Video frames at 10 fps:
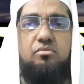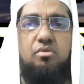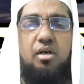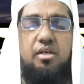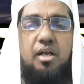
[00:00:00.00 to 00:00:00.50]

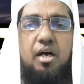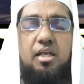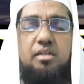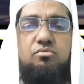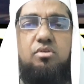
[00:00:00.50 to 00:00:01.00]
কোরআনের
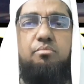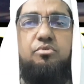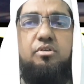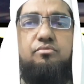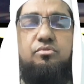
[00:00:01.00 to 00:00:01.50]
আয়াতগুলা
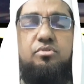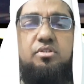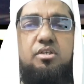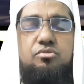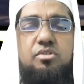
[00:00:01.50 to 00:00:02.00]
পড়ে ফুক
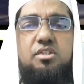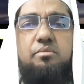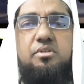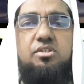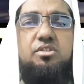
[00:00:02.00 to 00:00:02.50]
দিয়ে শুয়ে
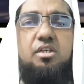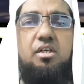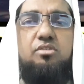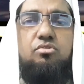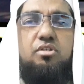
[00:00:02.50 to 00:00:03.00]
যাবেন
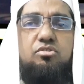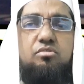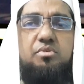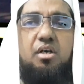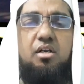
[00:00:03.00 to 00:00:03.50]
ইনশাল্লাহ
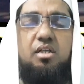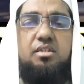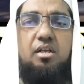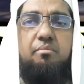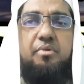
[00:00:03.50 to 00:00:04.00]
যথাসময়ে আল্লাহ
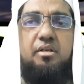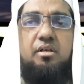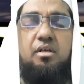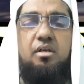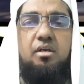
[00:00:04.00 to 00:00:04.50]
তালা আপনার
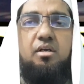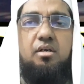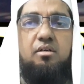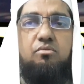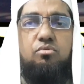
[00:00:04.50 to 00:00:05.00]

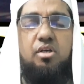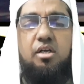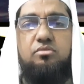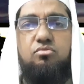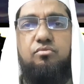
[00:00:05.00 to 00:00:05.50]

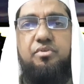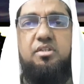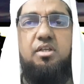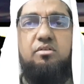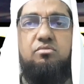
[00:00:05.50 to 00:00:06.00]
উঠার তৌফিক
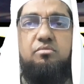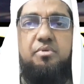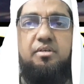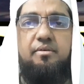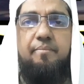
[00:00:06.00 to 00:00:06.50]
দান
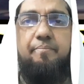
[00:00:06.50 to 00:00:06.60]
করবেন